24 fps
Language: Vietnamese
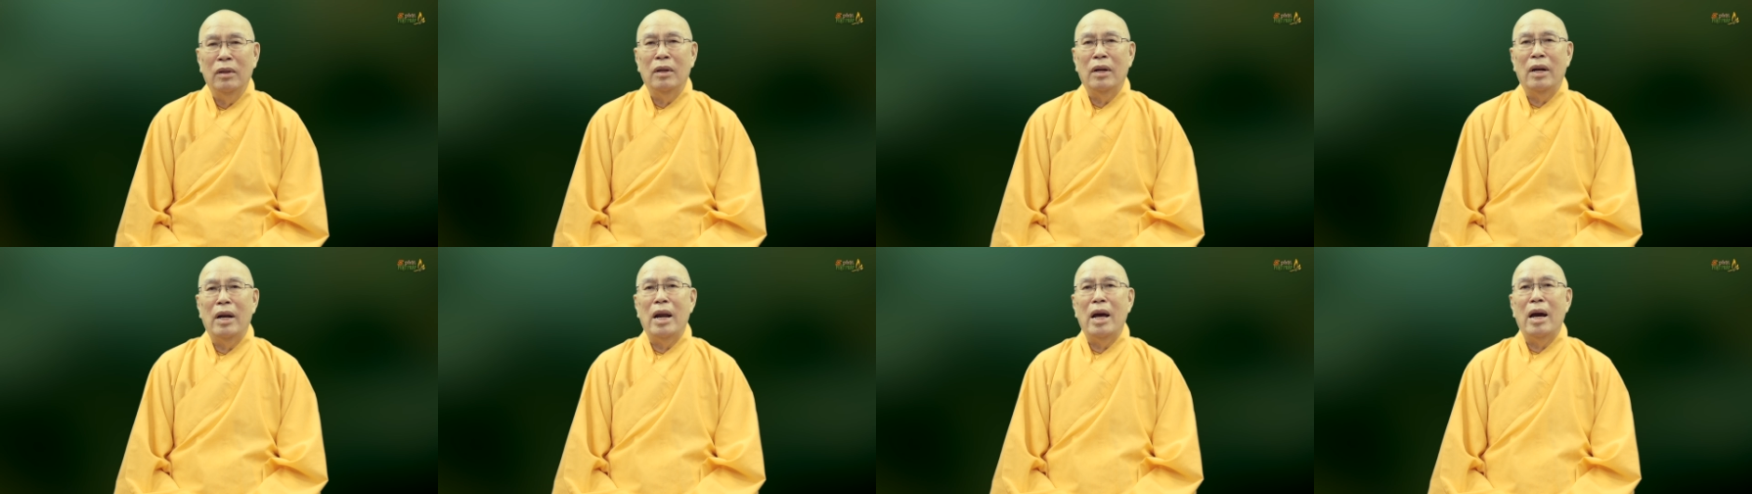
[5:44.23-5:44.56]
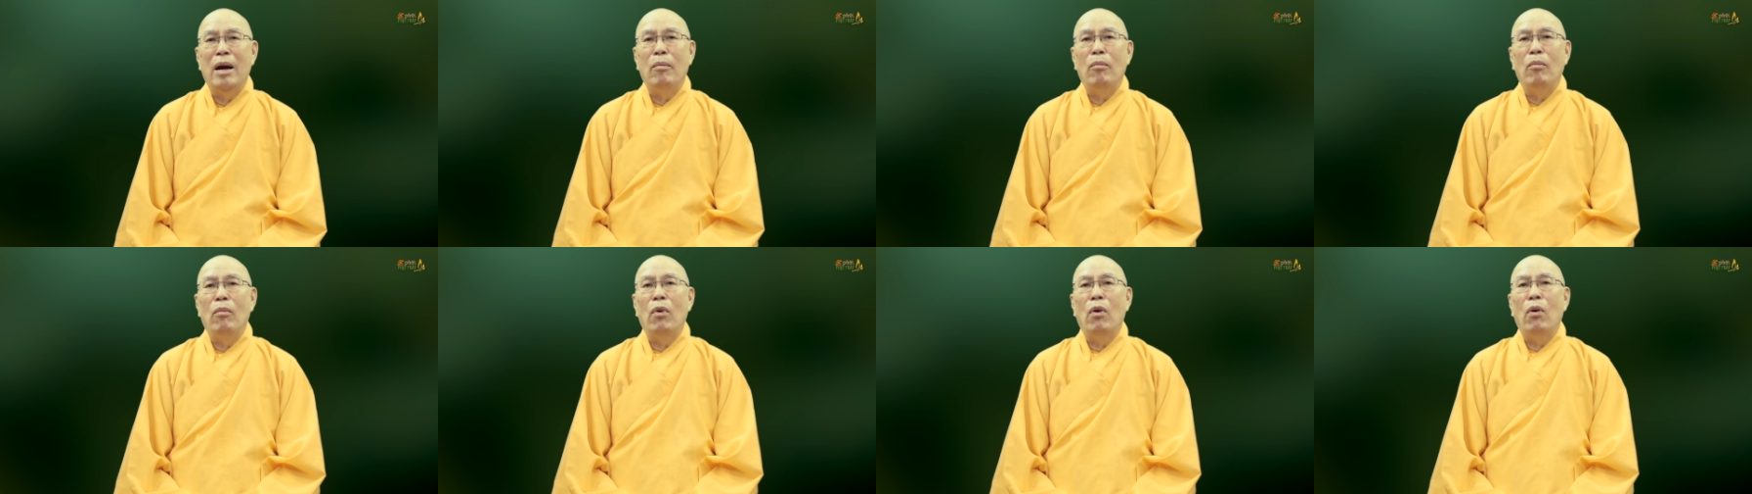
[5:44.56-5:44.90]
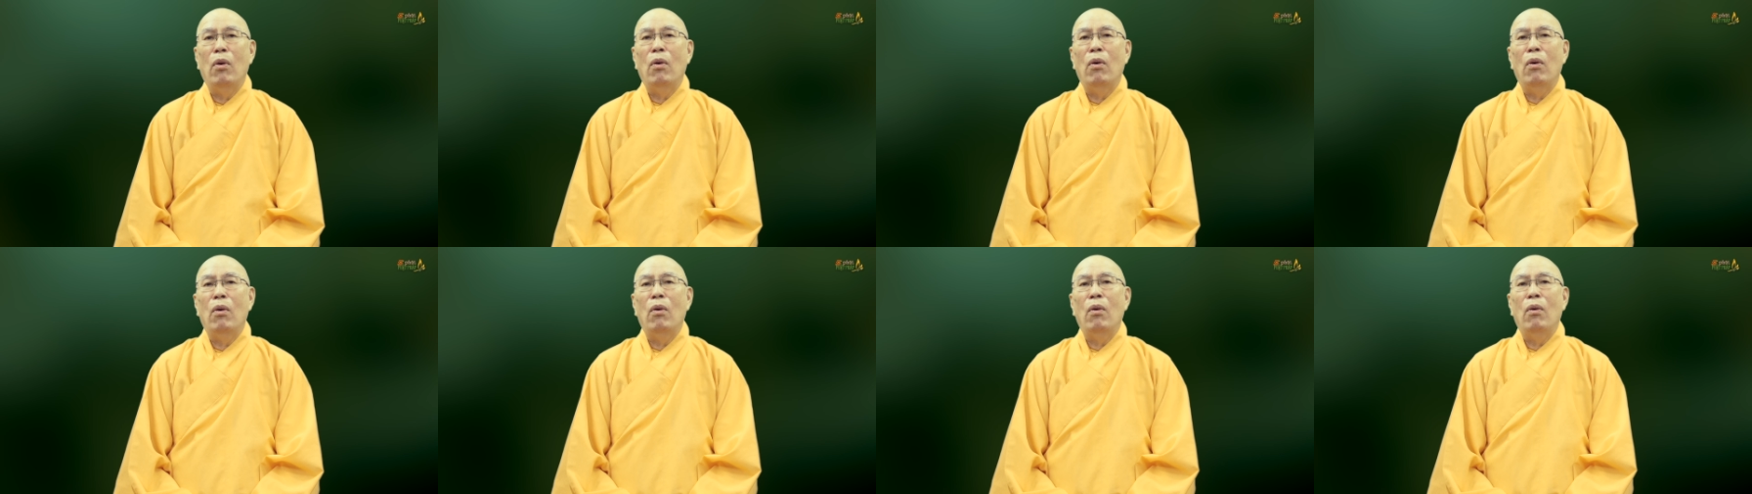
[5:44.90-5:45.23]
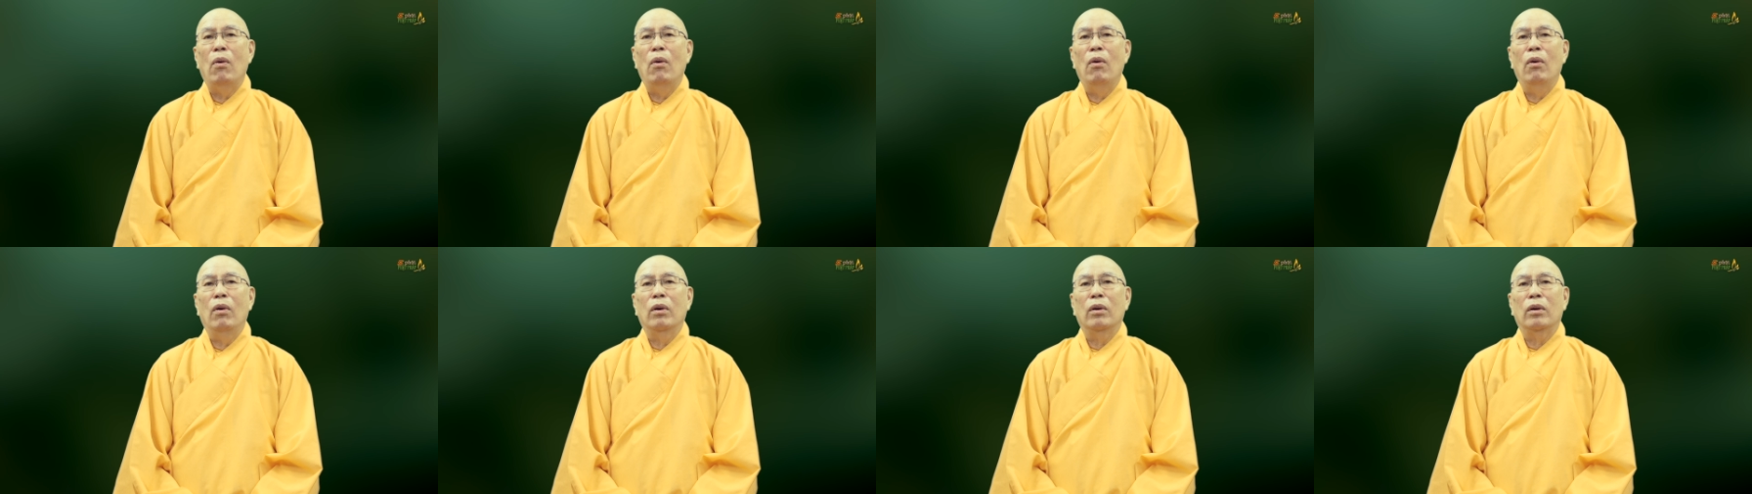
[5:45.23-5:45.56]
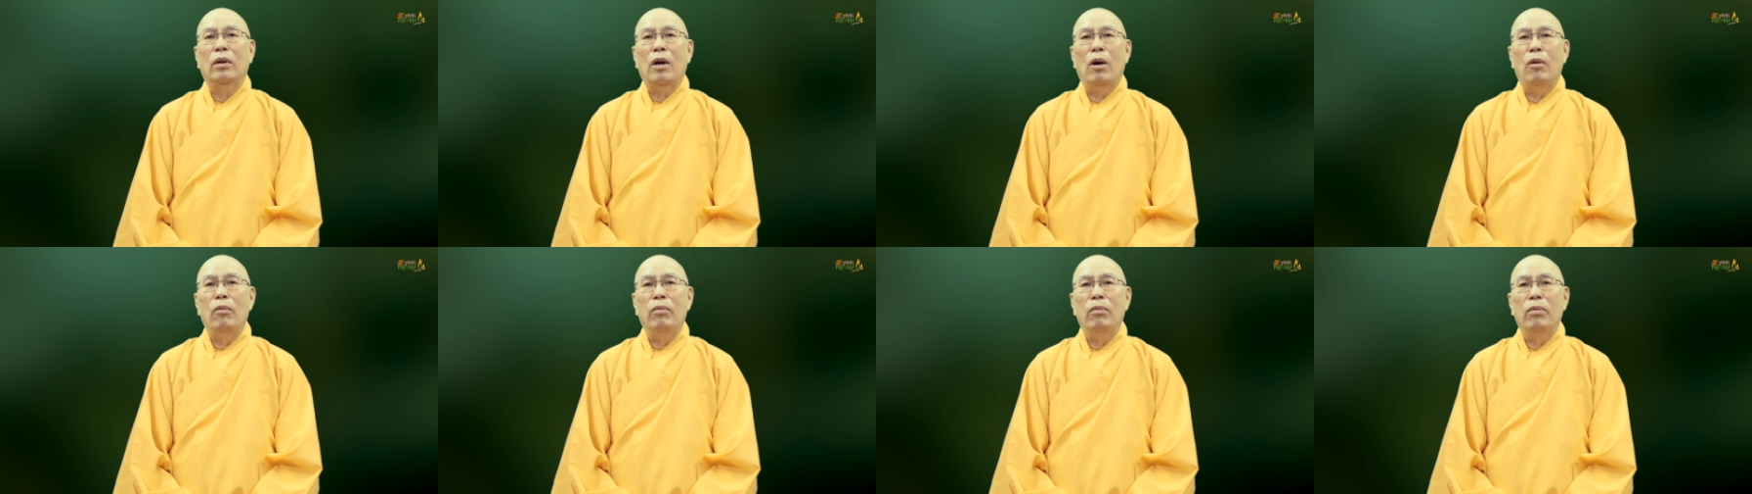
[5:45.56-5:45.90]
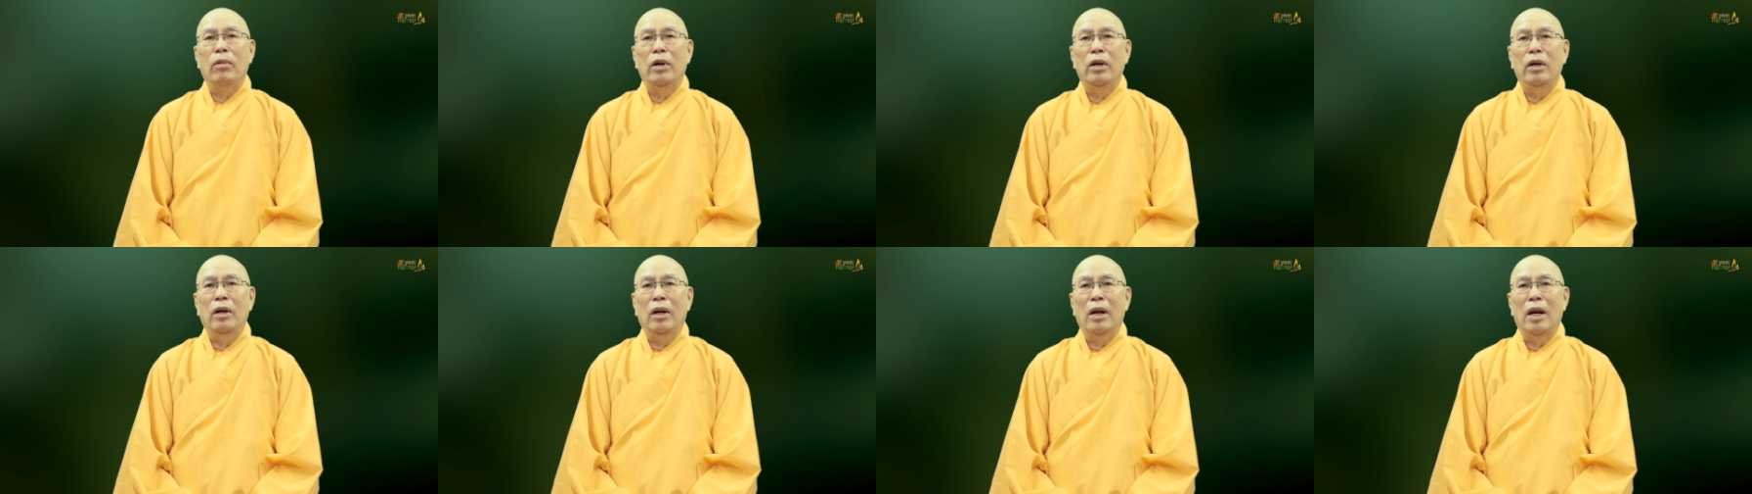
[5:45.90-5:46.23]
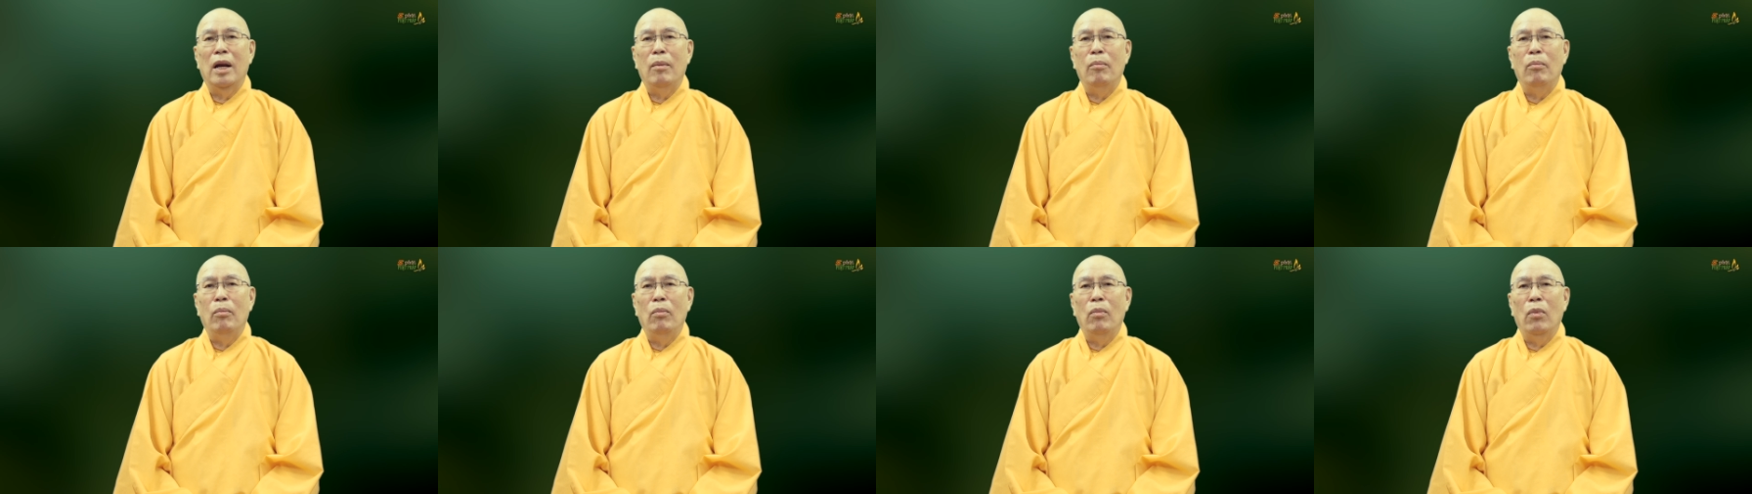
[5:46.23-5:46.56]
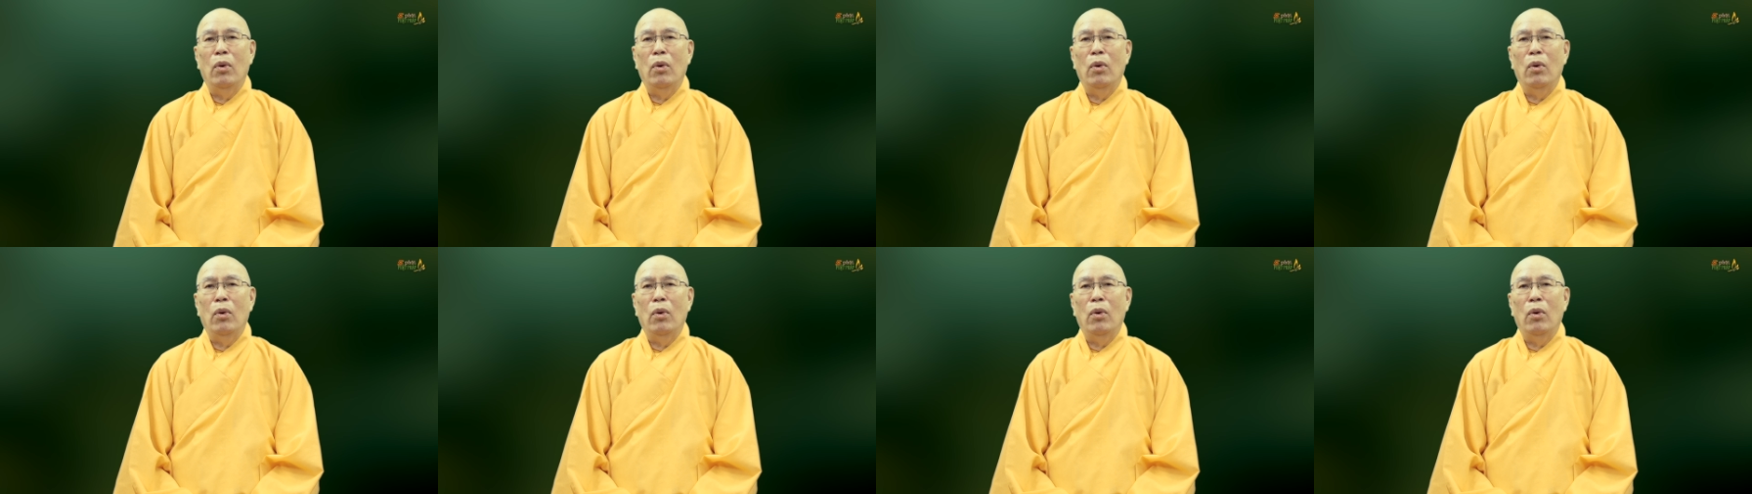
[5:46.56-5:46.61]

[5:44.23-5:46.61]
Nam Mô Công Đức Lâm